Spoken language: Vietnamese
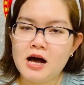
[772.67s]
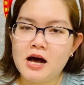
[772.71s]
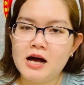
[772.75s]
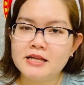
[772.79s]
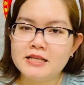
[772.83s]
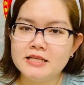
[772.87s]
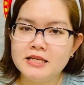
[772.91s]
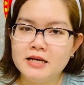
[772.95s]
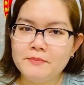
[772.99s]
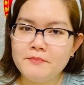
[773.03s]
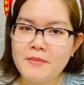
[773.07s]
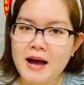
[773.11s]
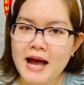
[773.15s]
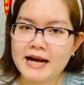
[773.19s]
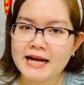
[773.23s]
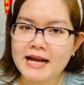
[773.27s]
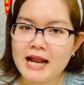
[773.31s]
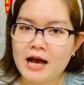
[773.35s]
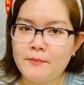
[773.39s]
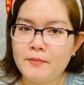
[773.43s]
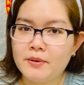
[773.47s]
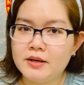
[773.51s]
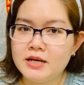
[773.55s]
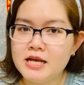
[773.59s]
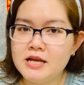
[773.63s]
những bạn nào
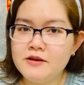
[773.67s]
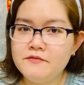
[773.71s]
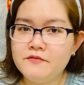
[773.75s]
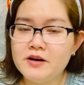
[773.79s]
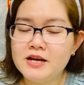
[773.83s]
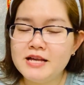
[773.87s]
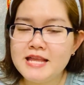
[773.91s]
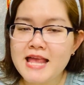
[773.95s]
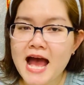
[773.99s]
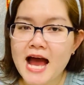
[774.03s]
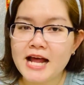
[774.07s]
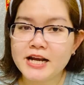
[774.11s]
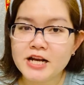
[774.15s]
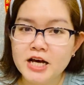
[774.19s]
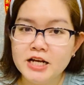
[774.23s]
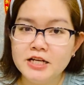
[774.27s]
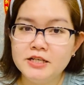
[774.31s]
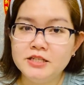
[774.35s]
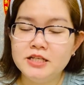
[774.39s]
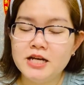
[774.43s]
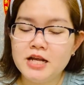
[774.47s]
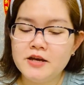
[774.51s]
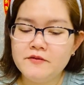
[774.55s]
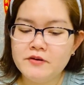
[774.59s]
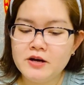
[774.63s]
mà đi với gia
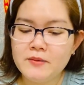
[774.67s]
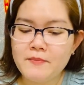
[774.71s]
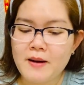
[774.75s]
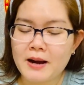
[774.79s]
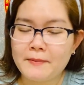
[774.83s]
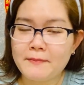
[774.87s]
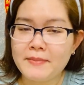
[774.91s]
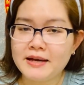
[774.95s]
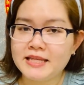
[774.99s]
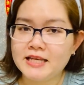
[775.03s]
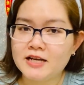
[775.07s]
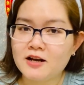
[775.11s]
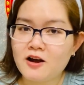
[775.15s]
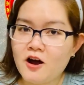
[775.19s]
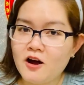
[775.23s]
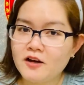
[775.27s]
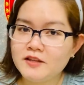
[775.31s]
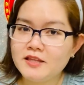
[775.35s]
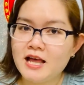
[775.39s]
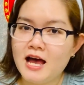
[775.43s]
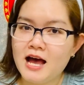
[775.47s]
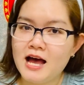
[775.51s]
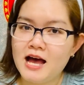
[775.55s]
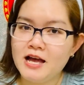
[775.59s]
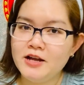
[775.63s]
đình, đi với bạn bè thì có
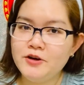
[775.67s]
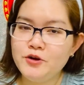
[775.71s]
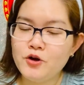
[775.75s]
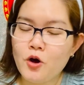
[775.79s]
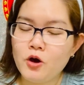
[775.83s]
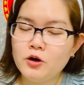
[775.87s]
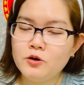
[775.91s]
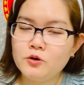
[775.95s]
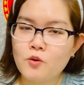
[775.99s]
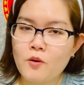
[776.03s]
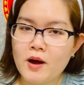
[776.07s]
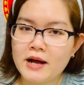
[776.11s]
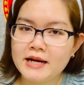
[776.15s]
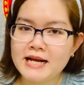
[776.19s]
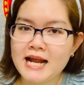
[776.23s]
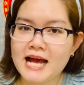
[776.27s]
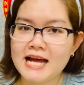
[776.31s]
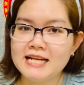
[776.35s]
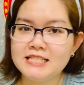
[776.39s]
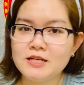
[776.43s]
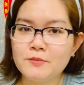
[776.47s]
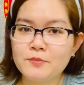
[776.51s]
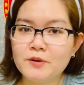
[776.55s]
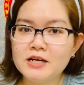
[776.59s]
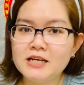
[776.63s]
thể nốt quán này
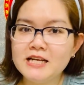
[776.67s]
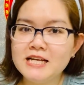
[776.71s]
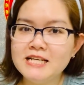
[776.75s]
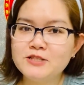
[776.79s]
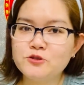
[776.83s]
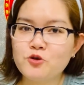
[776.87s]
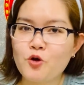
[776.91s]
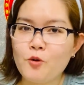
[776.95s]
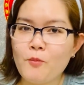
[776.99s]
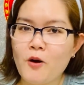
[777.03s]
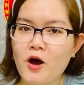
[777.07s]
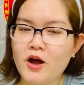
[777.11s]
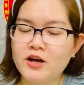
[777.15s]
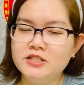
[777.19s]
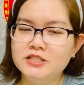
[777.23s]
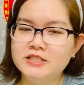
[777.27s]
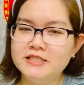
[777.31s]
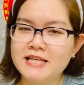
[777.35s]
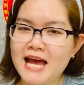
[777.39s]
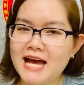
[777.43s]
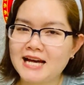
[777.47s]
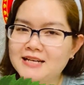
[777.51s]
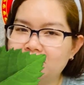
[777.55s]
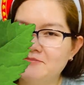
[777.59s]
trong cái list của mọi người nha.